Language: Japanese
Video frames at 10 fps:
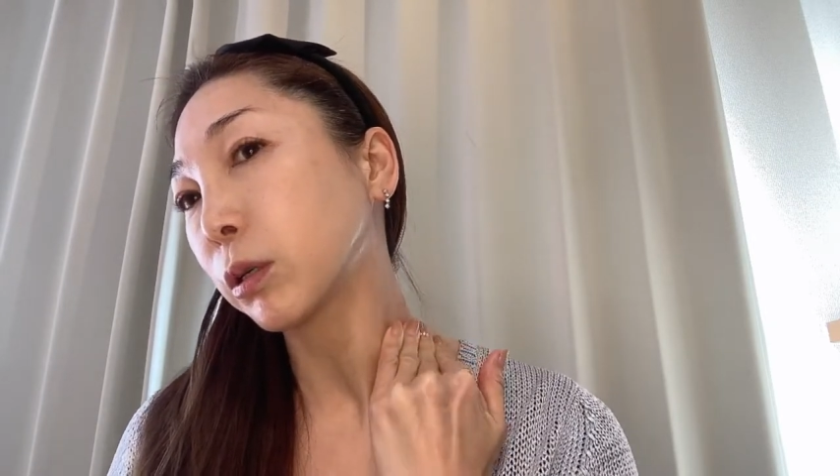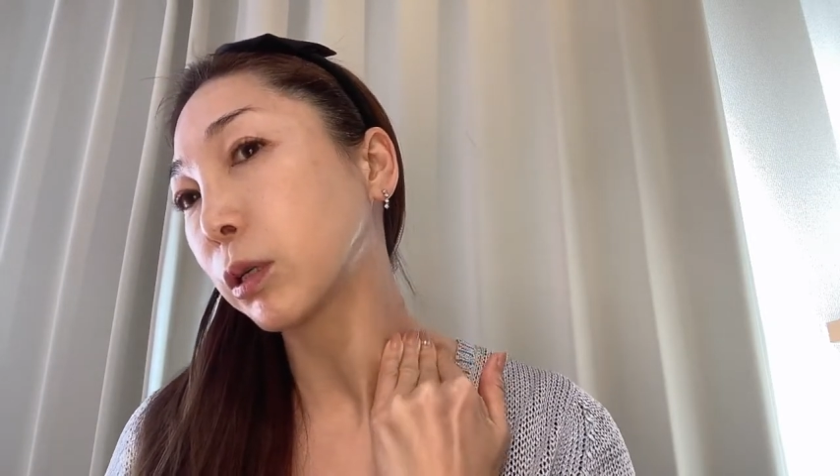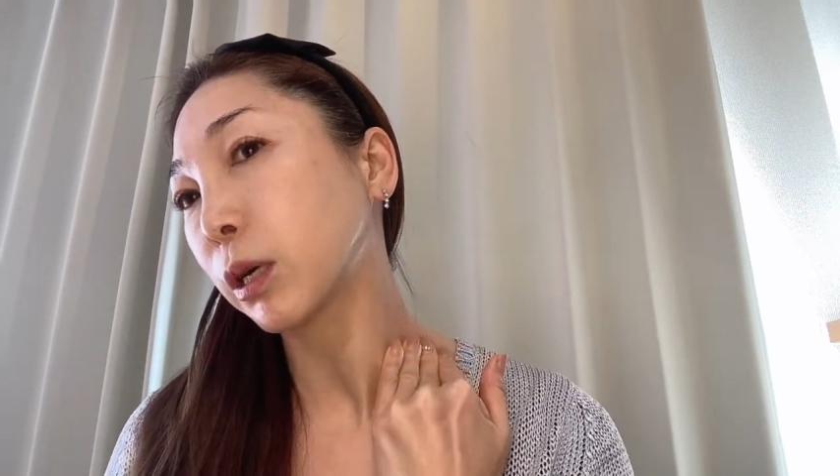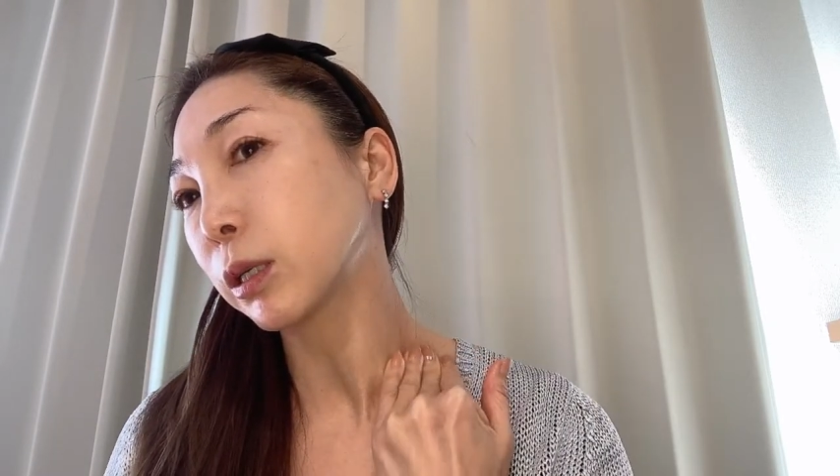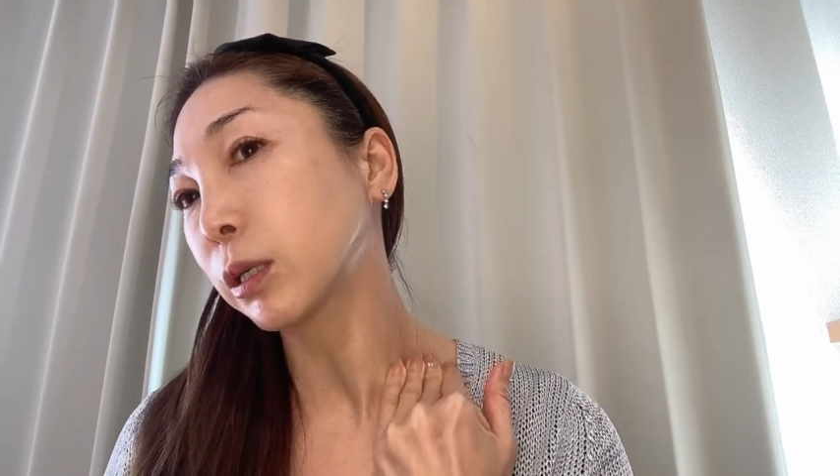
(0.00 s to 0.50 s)

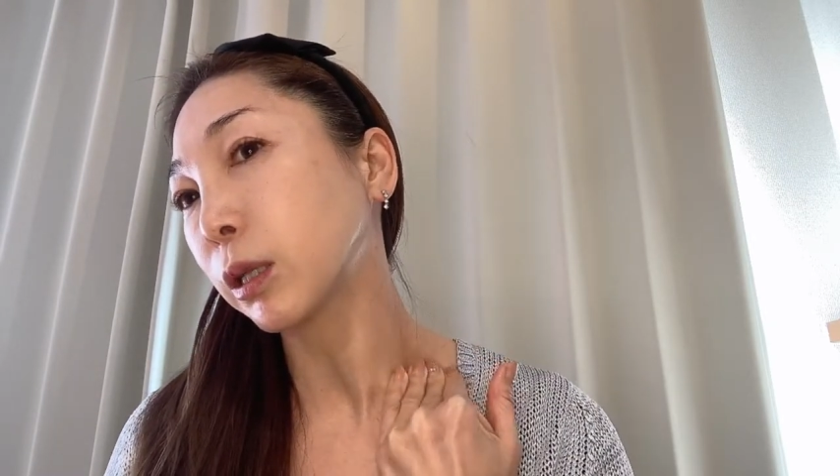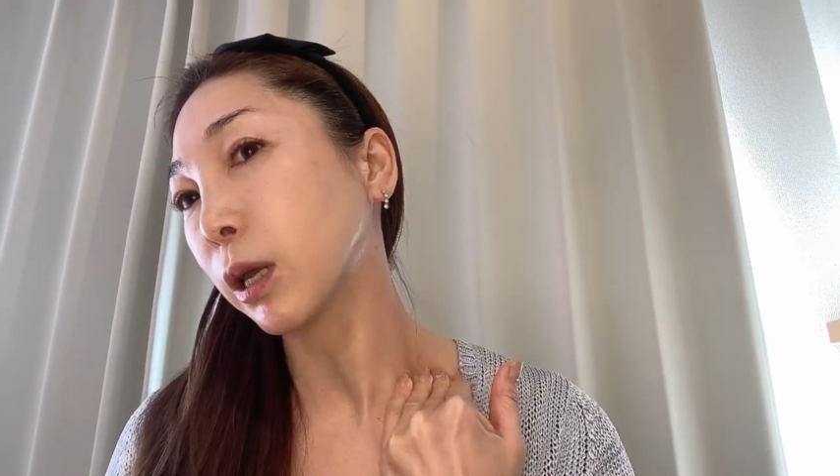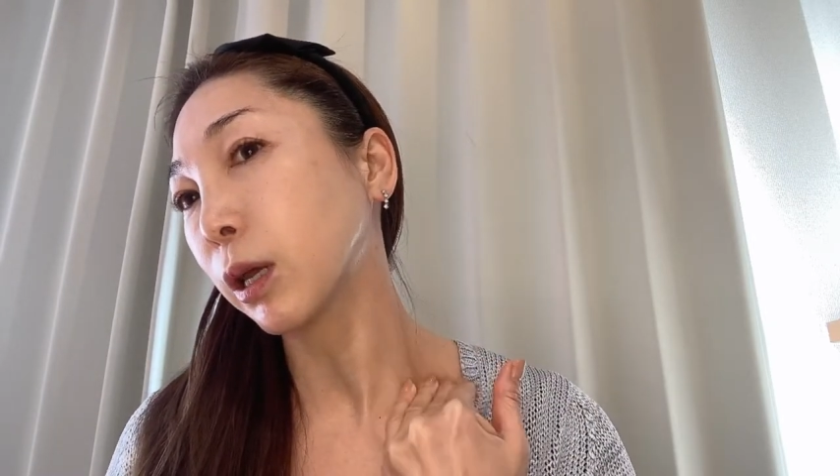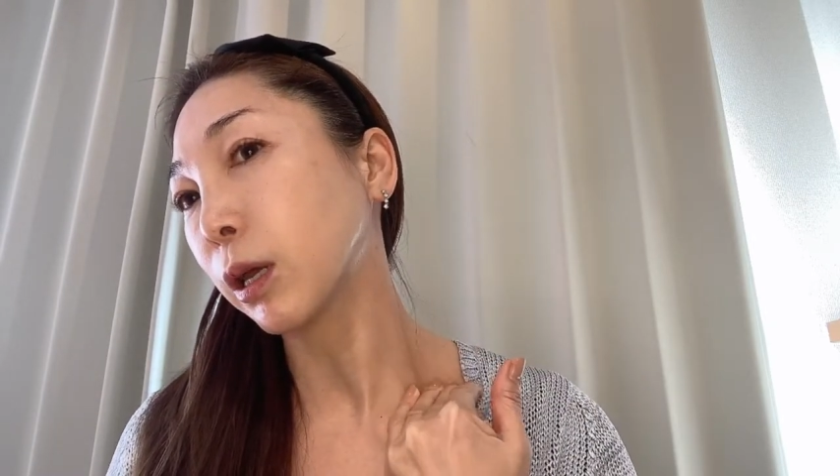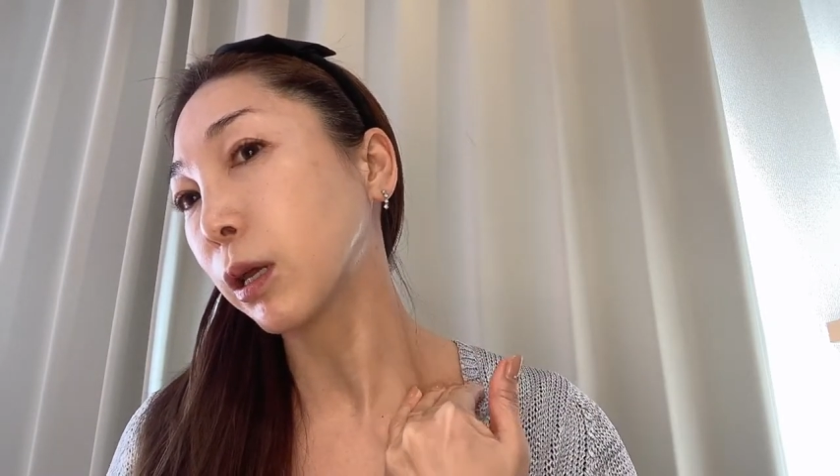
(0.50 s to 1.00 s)
開い
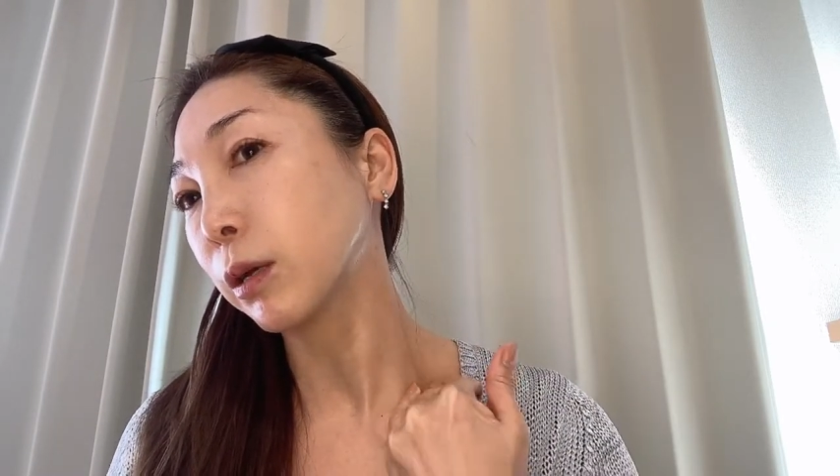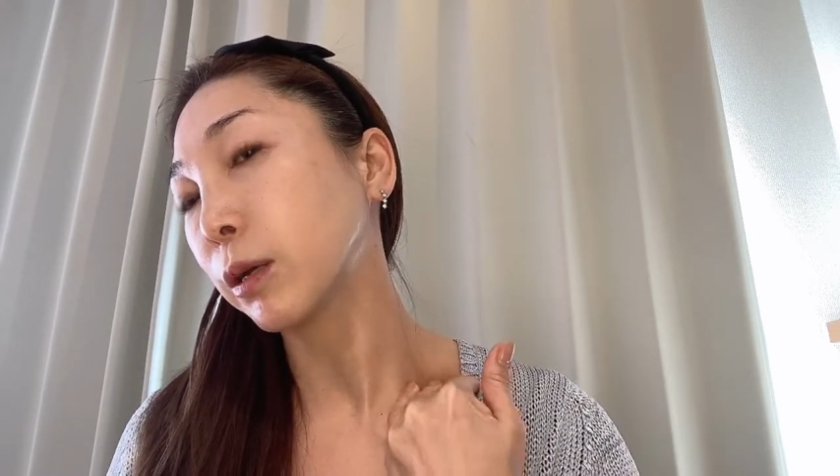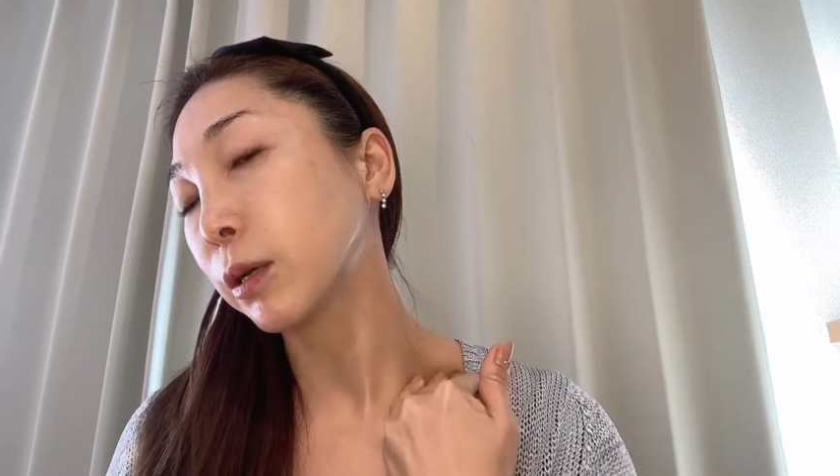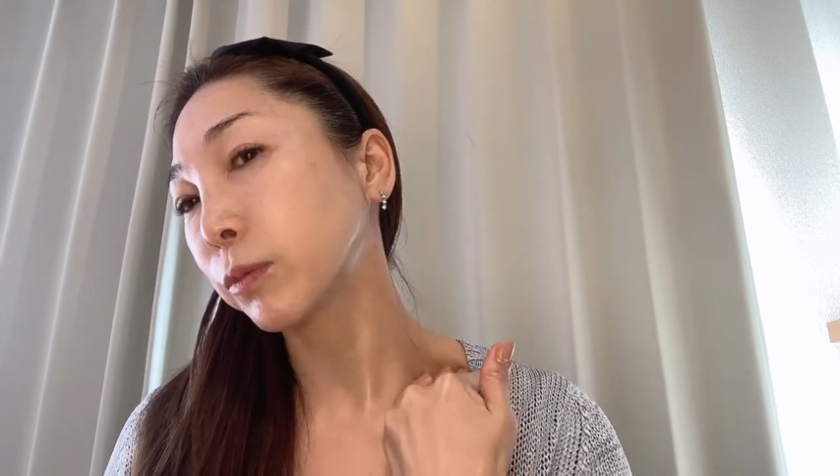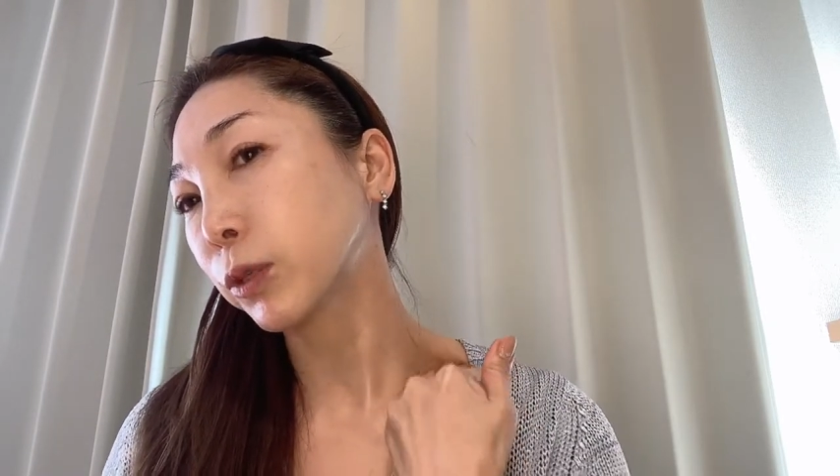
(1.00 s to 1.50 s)
て
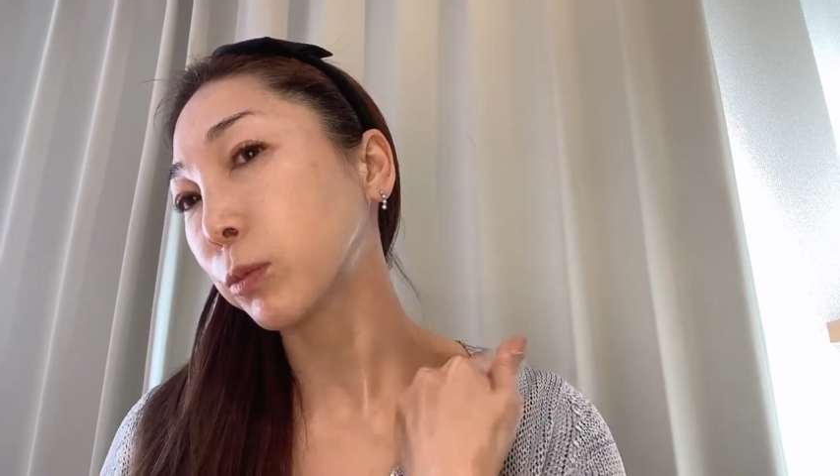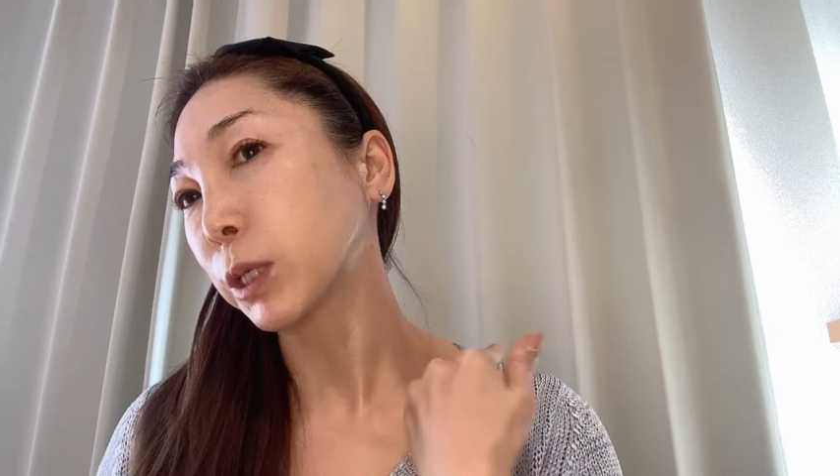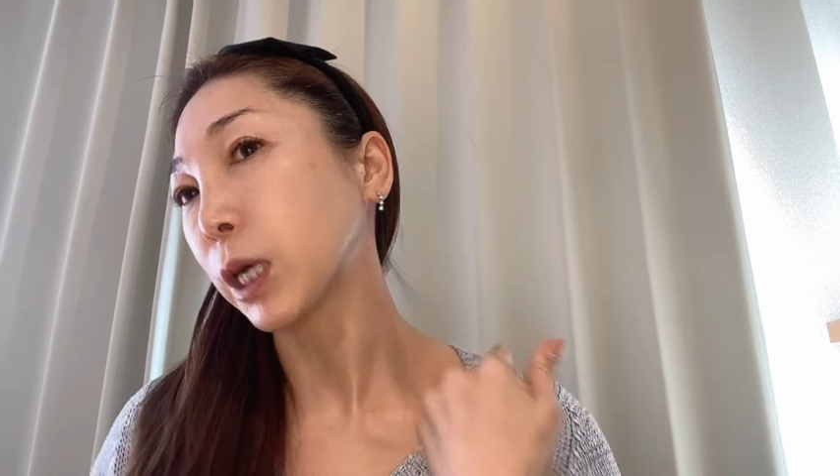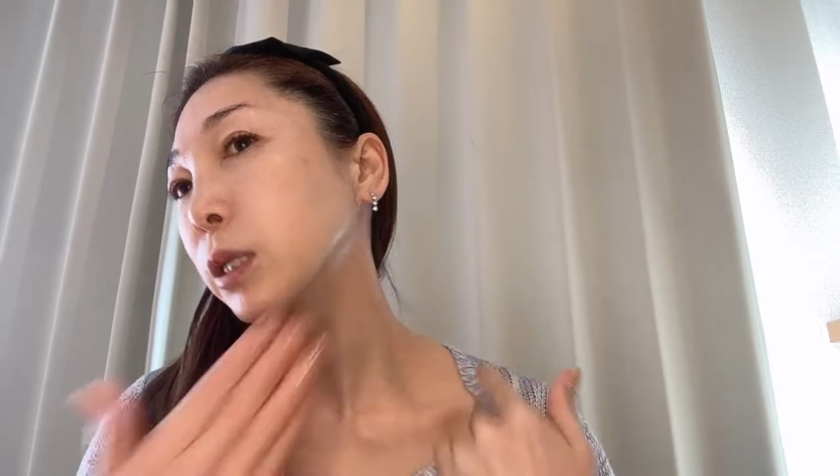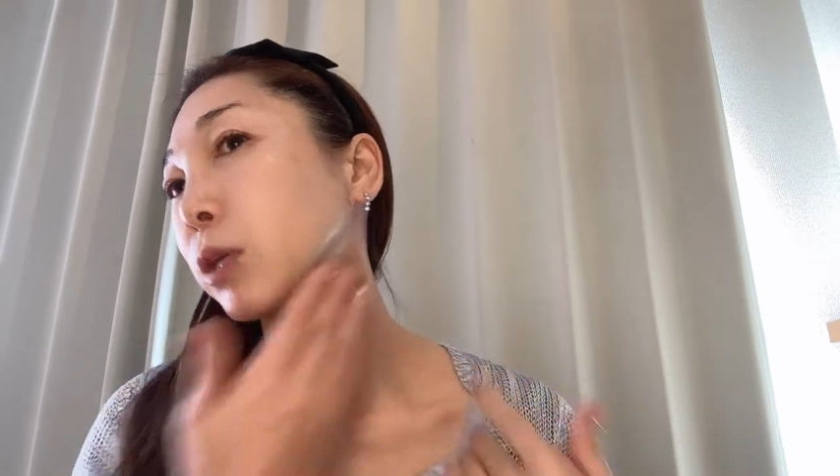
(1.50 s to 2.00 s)
ごめんな
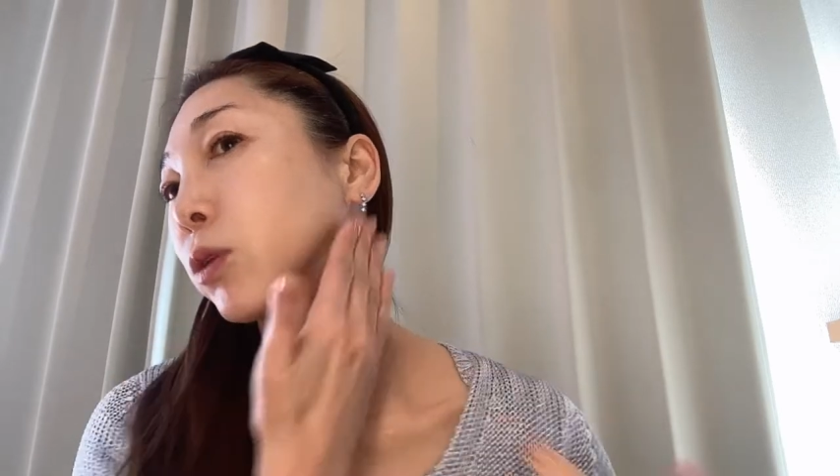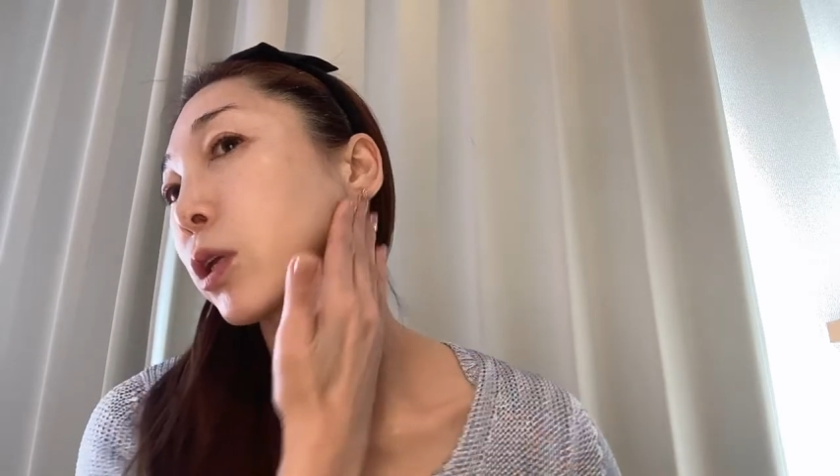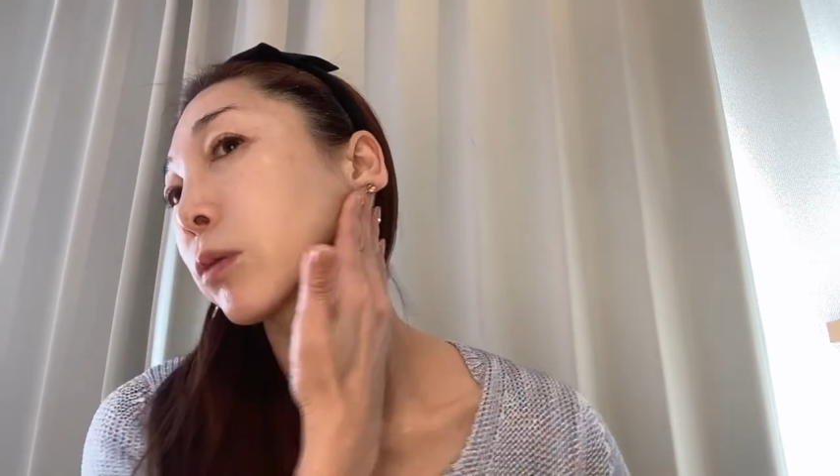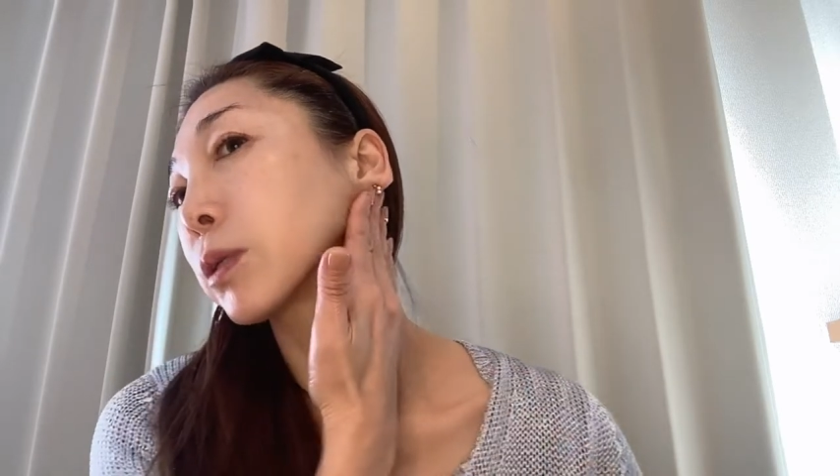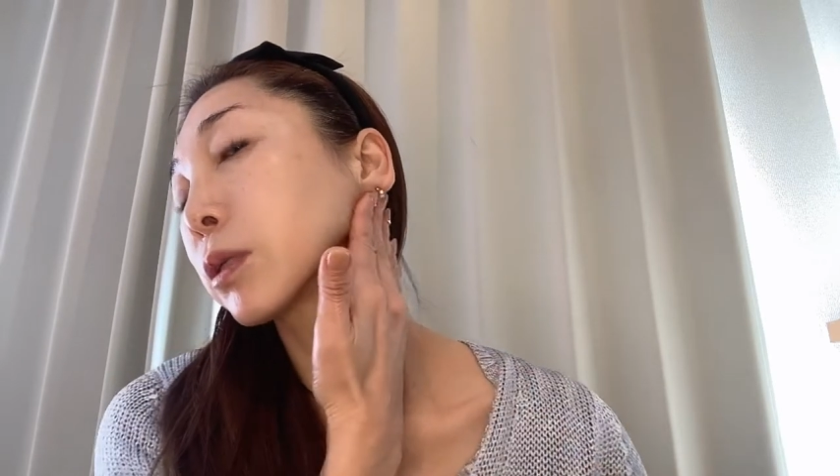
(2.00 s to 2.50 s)
さい反対の手い
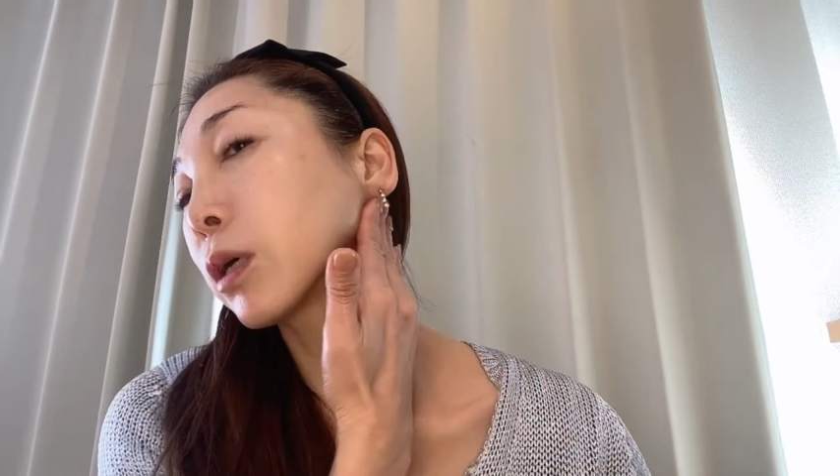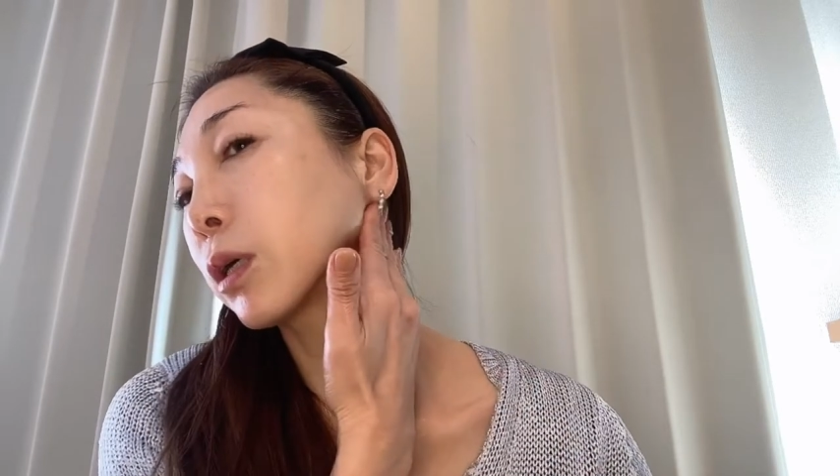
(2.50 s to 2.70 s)
きます